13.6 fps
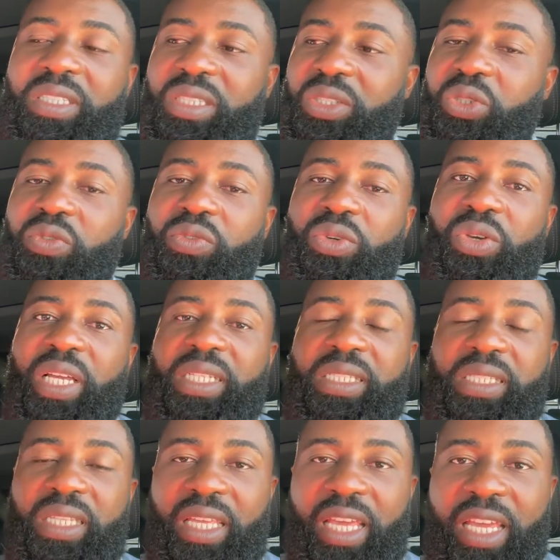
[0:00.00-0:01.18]
Si tu veux
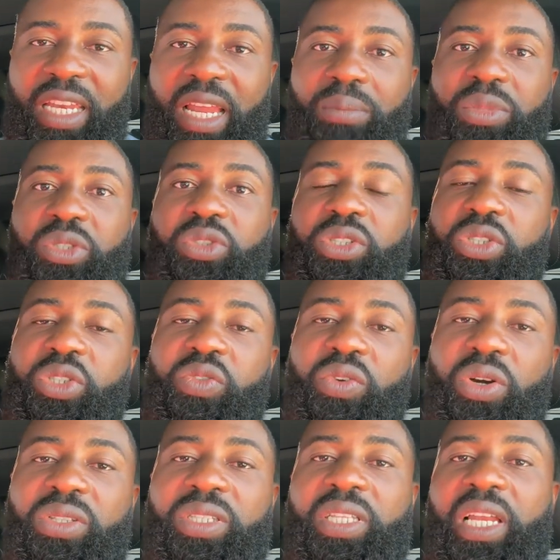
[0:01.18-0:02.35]
rester un habitué, si tu veux
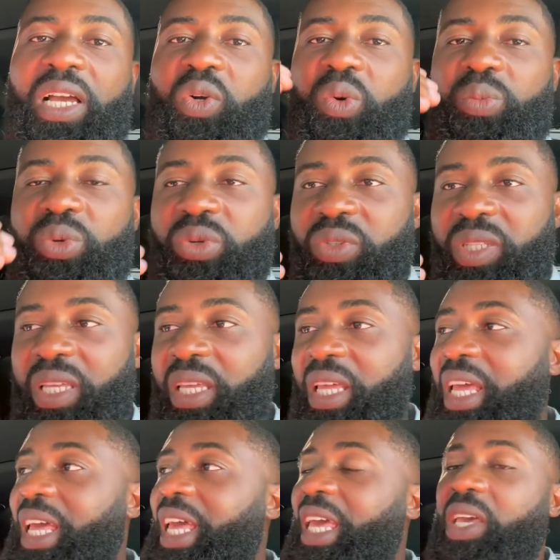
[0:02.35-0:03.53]
rentrer dans la communauté
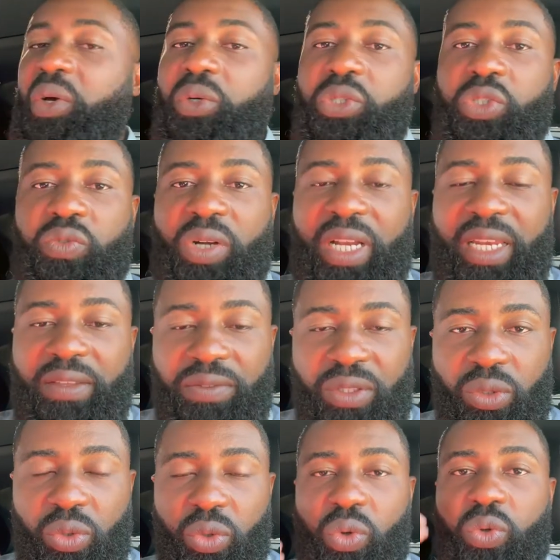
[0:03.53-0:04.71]
et recevoir les
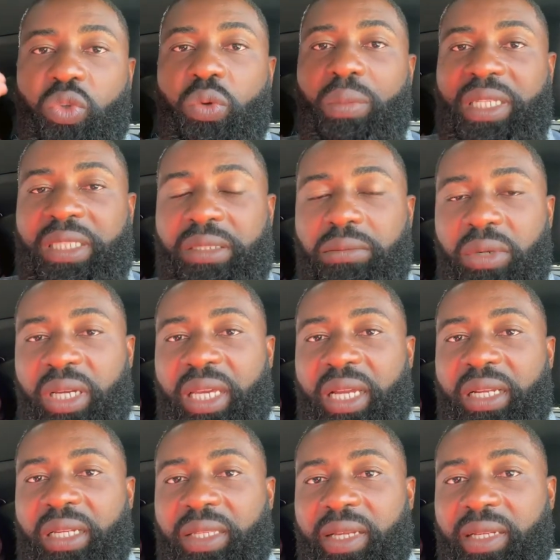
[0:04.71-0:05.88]
vidéos automatiquement
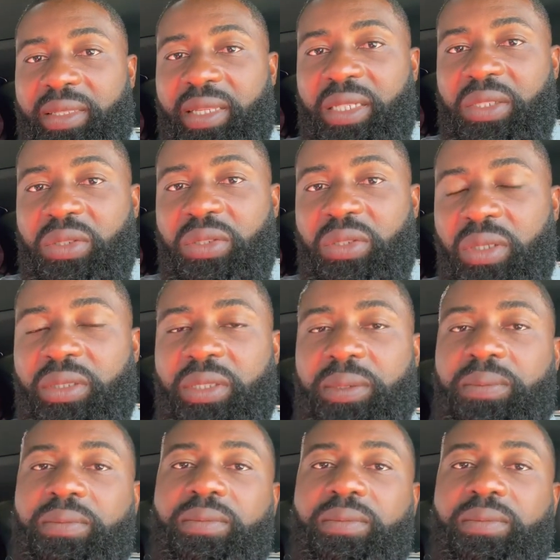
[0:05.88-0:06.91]
quand elles sortent,